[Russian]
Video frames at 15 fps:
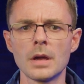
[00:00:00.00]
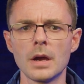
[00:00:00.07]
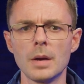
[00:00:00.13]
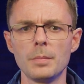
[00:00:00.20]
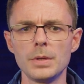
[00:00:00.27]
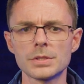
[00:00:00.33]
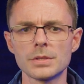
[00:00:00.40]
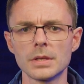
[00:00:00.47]

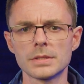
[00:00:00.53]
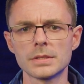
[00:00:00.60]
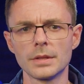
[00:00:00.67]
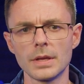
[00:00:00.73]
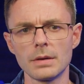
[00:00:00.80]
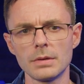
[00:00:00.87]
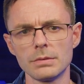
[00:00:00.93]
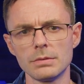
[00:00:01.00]
обычно
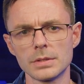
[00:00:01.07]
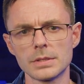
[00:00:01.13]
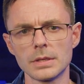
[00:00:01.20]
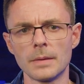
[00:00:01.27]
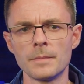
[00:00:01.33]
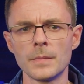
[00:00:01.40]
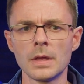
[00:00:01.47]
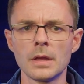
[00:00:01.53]

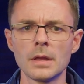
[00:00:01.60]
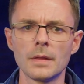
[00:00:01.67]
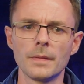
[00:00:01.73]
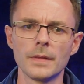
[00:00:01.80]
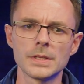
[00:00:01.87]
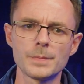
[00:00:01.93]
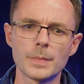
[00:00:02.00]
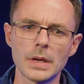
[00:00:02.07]
останавливается
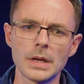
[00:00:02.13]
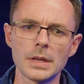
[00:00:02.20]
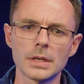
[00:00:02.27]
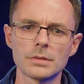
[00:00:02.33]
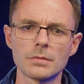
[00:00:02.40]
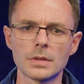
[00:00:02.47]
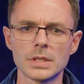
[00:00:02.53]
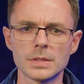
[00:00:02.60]
на
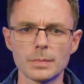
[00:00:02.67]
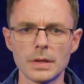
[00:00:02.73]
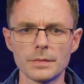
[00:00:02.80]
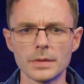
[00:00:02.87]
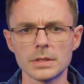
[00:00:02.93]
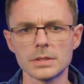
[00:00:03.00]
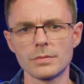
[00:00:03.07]
спиральных твердосплавных